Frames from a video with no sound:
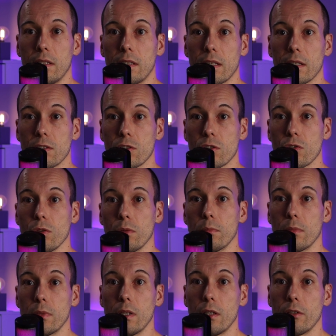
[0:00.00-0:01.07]
der
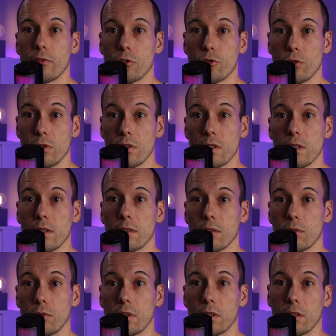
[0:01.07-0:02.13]
zum Verschlüsseln
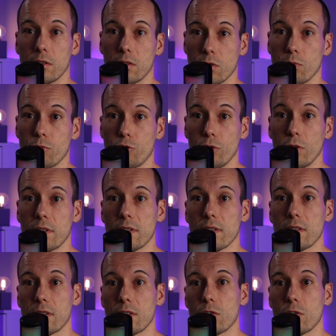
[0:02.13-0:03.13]
oder zum Schutz,